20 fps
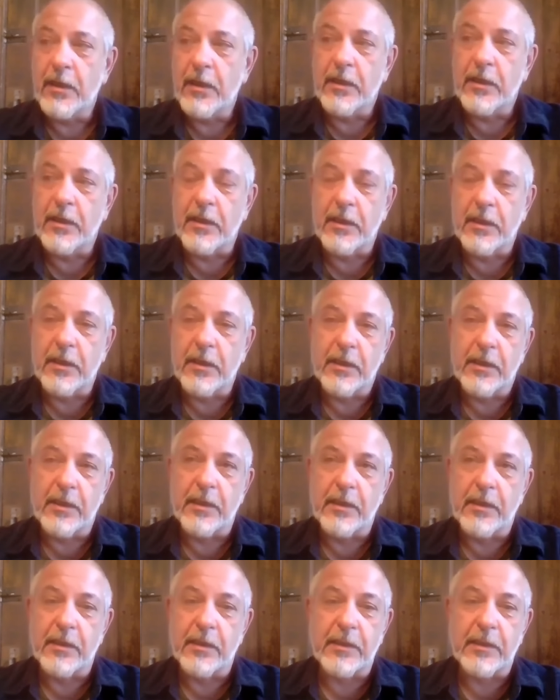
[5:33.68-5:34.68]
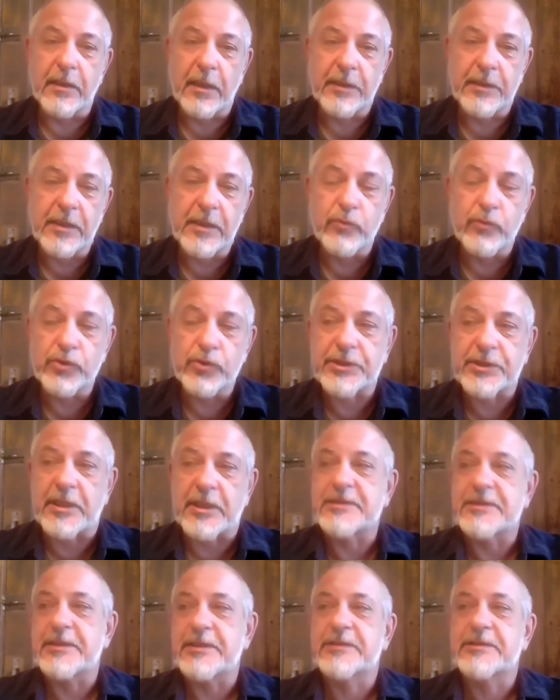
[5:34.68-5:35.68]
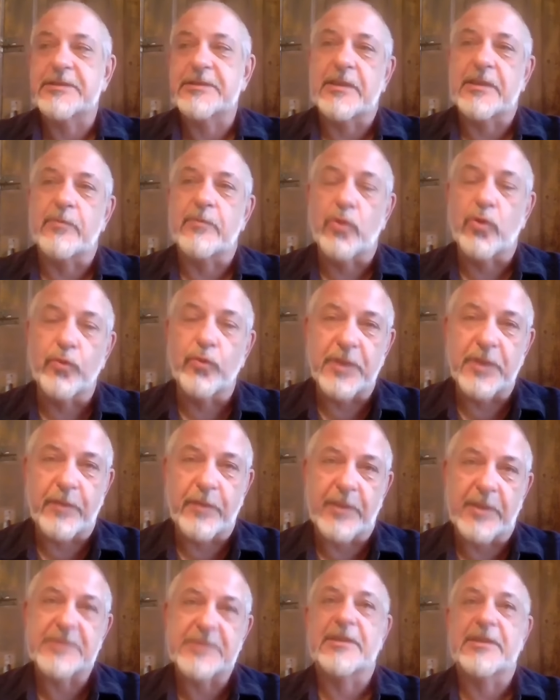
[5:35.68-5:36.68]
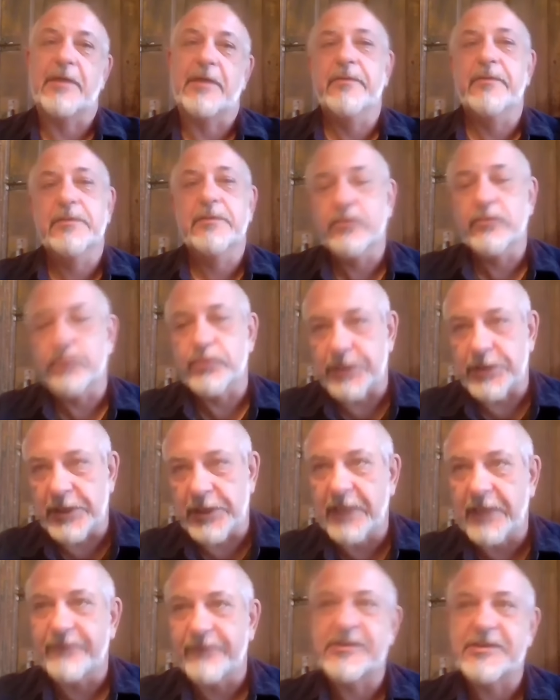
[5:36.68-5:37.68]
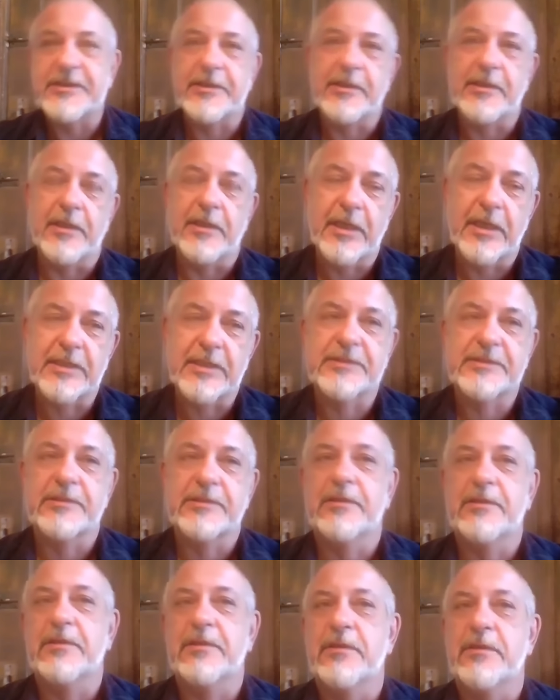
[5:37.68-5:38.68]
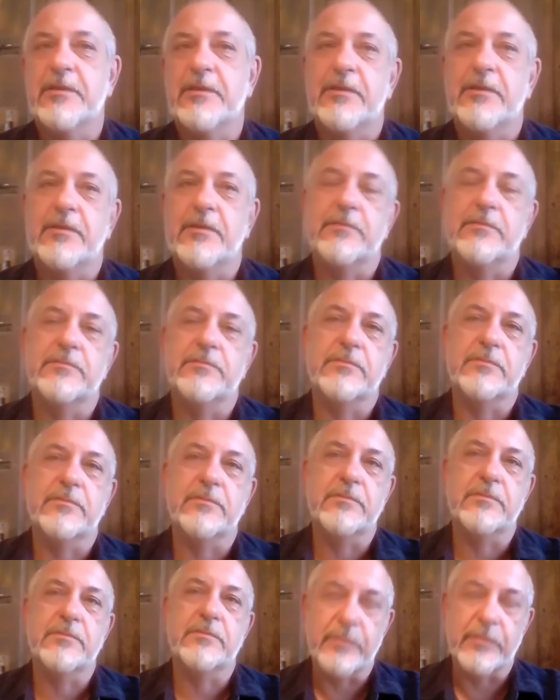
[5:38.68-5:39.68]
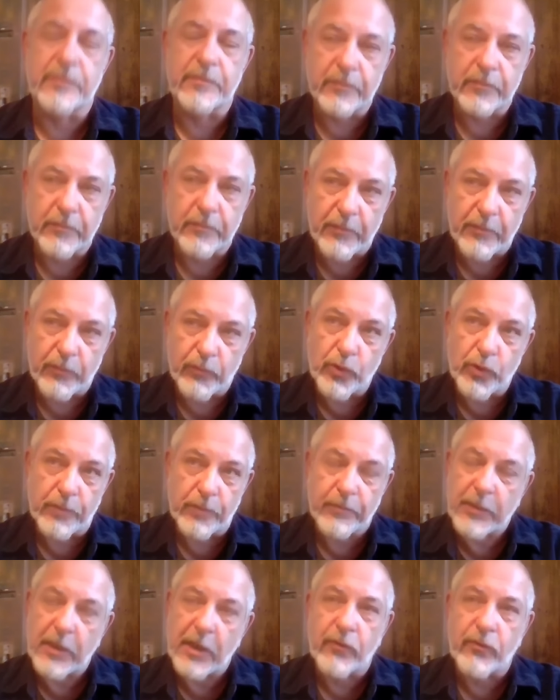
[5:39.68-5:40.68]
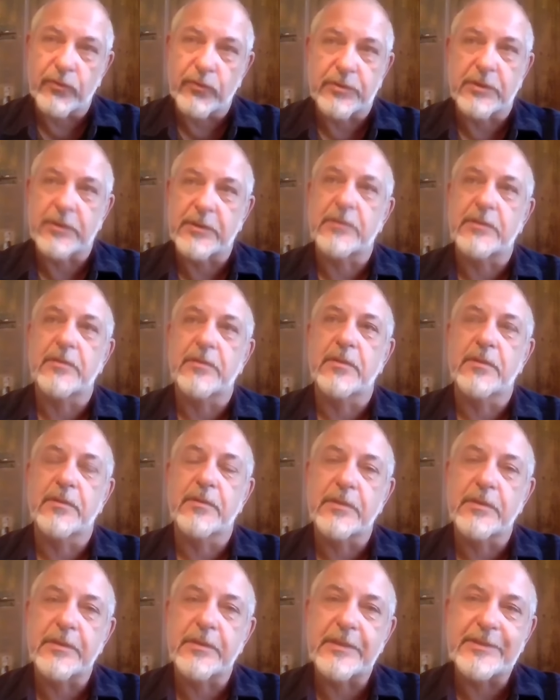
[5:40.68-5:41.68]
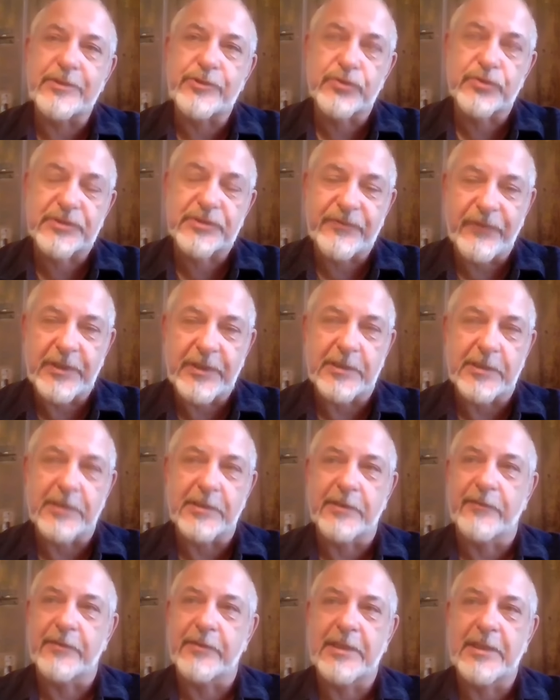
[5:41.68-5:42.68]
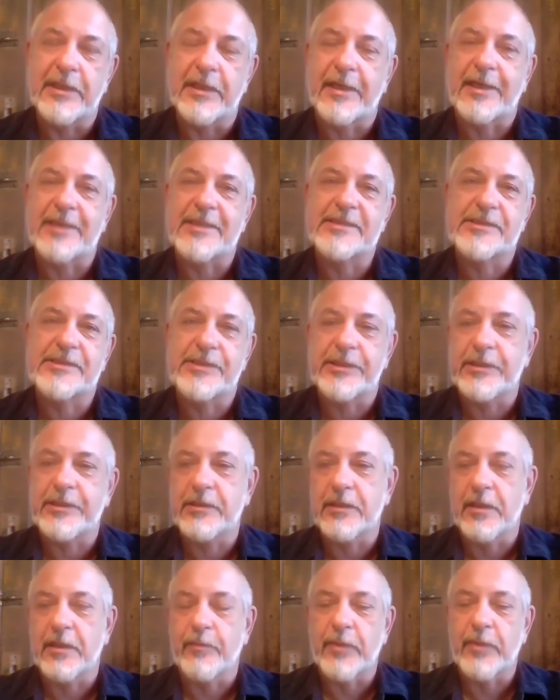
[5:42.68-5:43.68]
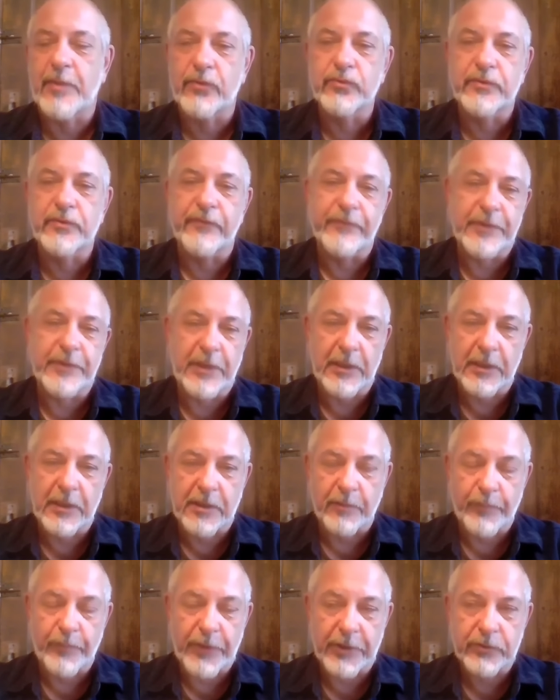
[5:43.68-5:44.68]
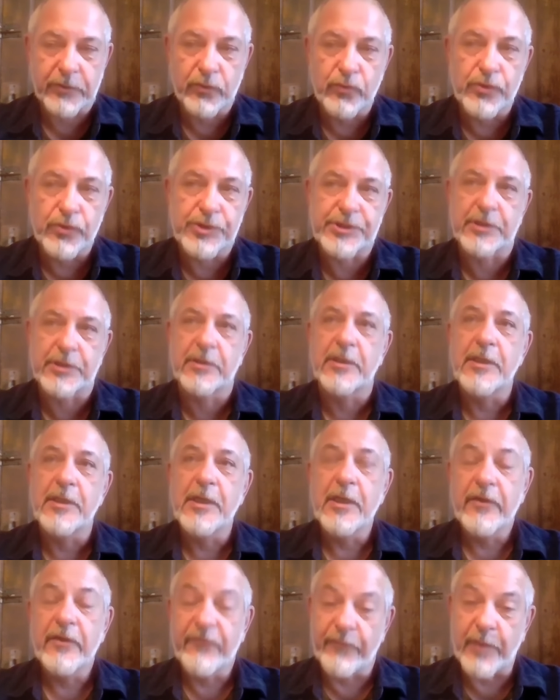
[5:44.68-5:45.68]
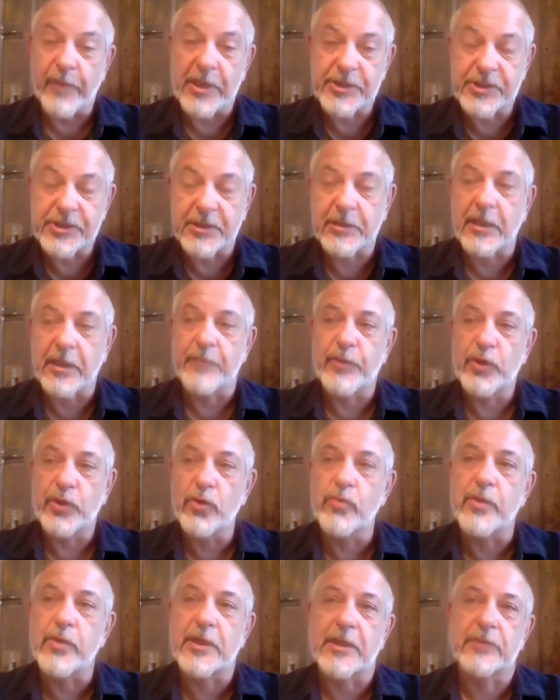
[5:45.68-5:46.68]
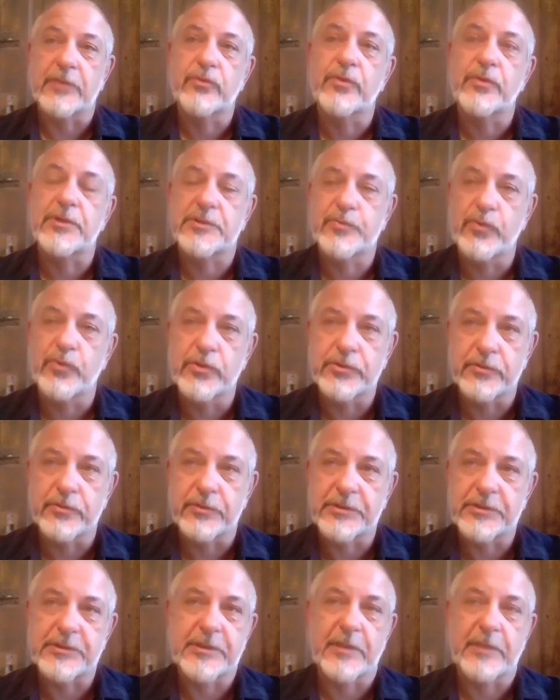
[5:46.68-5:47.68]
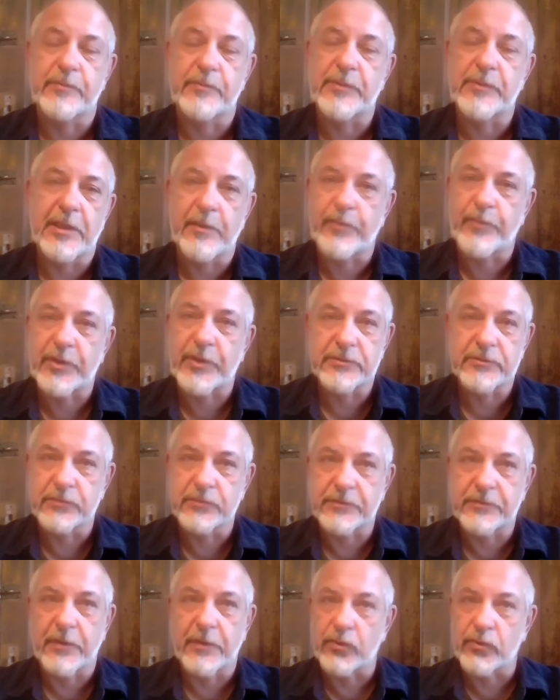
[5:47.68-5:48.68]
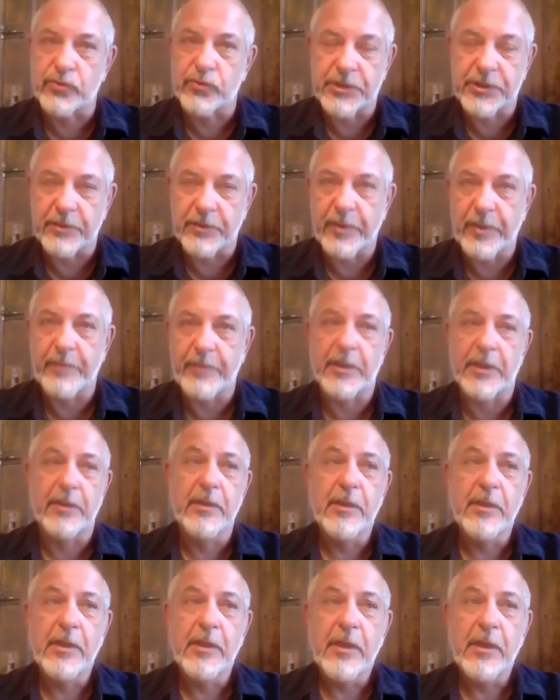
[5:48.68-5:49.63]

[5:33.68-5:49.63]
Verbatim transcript: Э, она может касаться там крупных поставок, той же нефти, газа, какого-то чувствительного для России оборудования или комплектующих в больших объемах, которые используются там, для производства оружия, например.